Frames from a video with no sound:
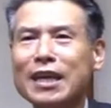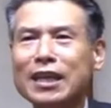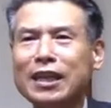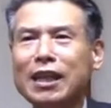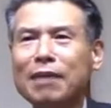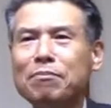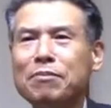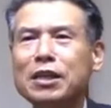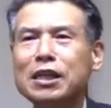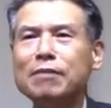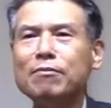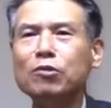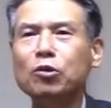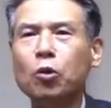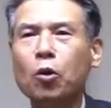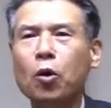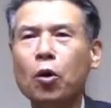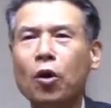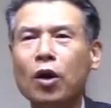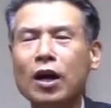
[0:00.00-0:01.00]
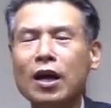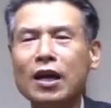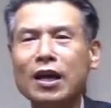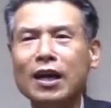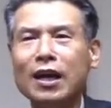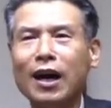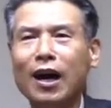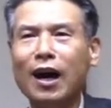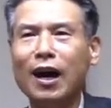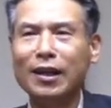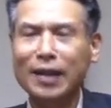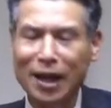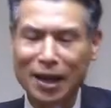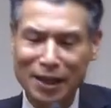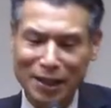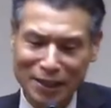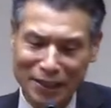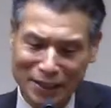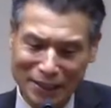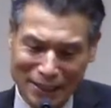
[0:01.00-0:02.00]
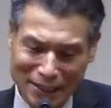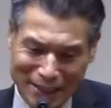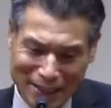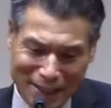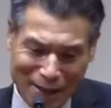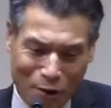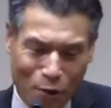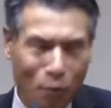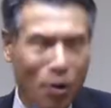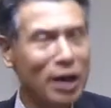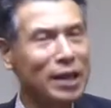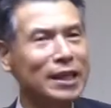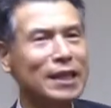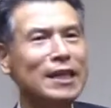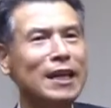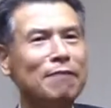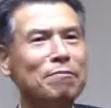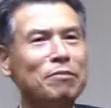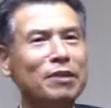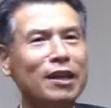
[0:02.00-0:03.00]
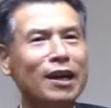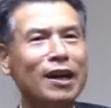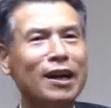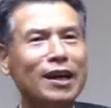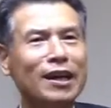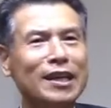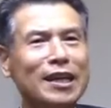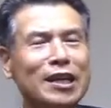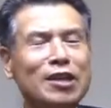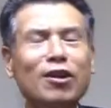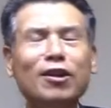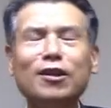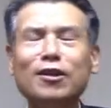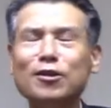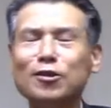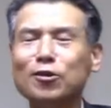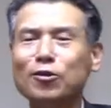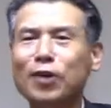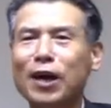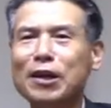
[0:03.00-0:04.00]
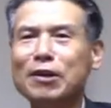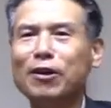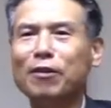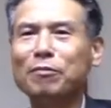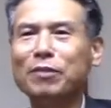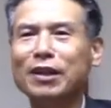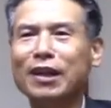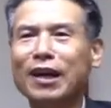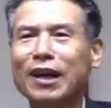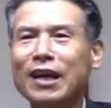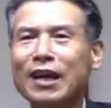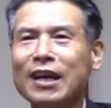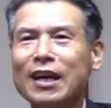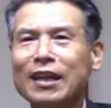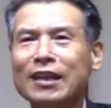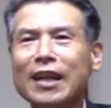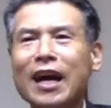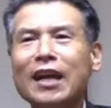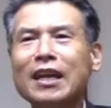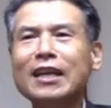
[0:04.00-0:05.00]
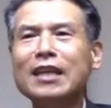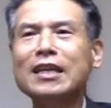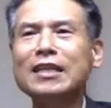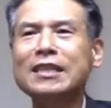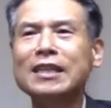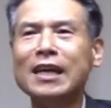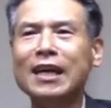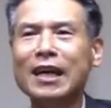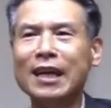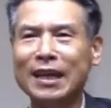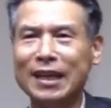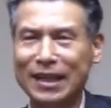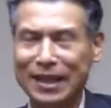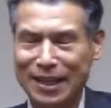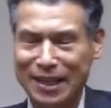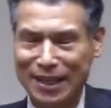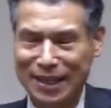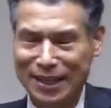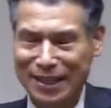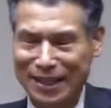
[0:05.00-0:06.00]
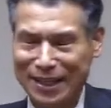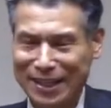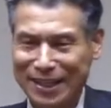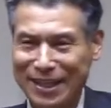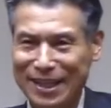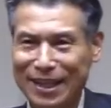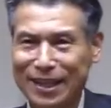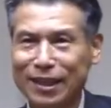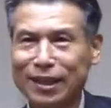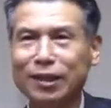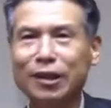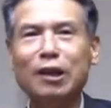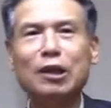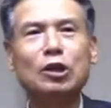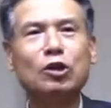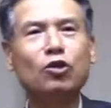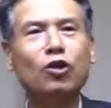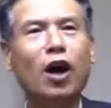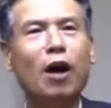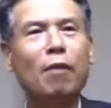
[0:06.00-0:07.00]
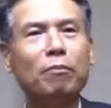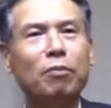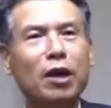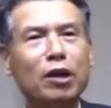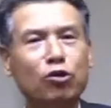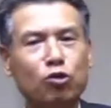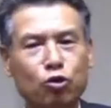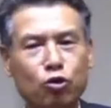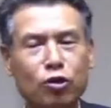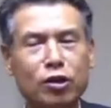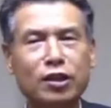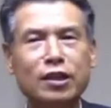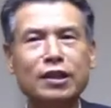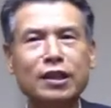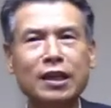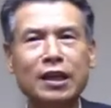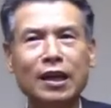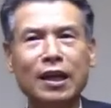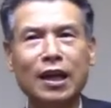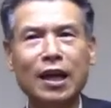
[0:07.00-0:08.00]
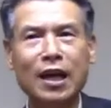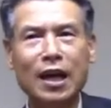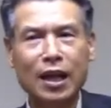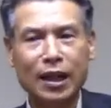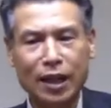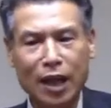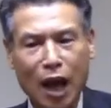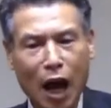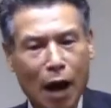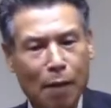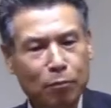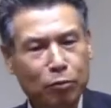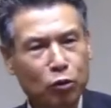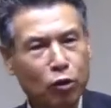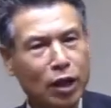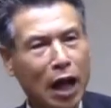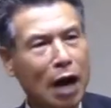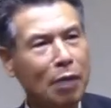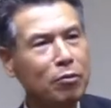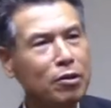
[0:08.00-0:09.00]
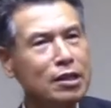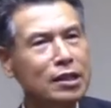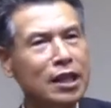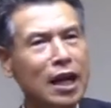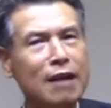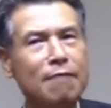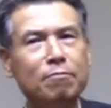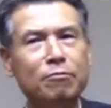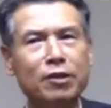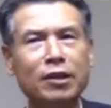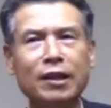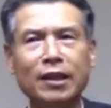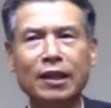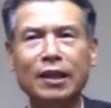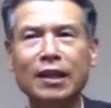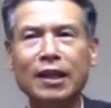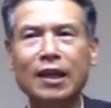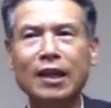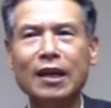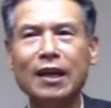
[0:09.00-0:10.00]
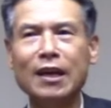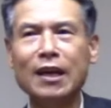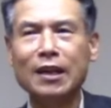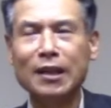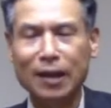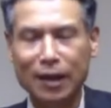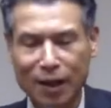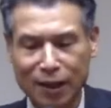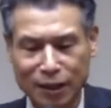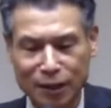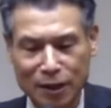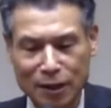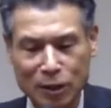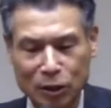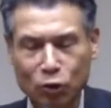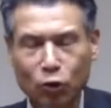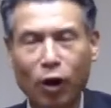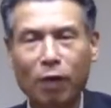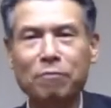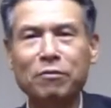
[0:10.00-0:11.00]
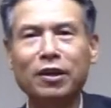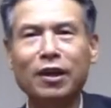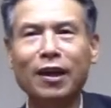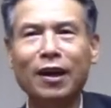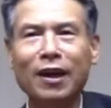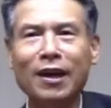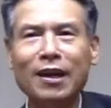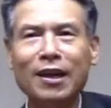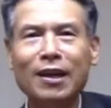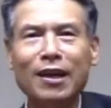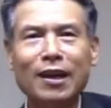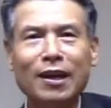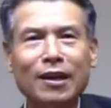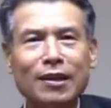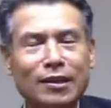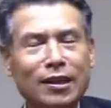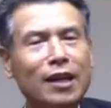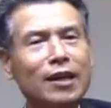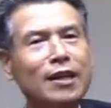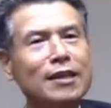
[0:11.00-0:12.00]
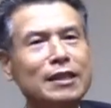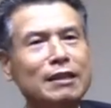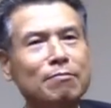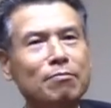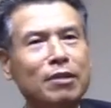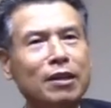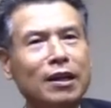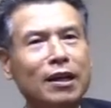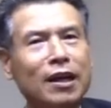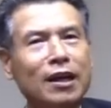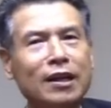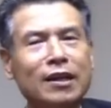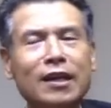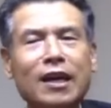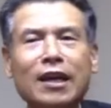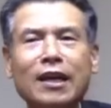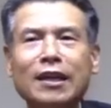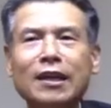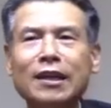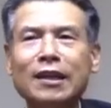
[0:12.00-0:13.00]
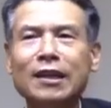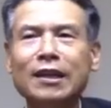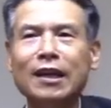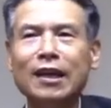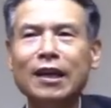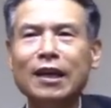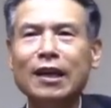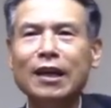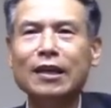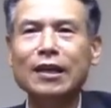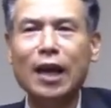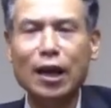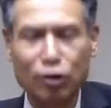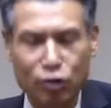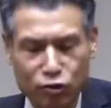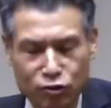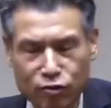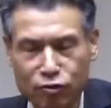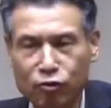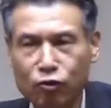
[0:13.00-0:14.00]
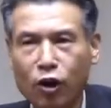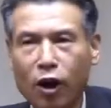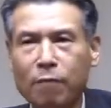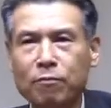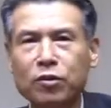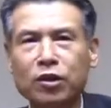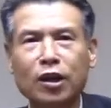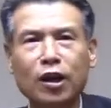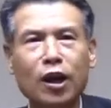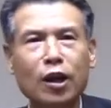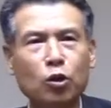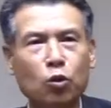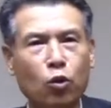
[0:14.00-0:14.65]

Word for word: 이때 믿음도 아 나는 확신합니다. 이런 뜻으로 하는 겁니다. 나는 이제 그리스도와 함께 죽었으니 내 앞으로 남은 삶은 내가 그리스도와 함께 살겠습니다. 그 얘기는 예수님과 함께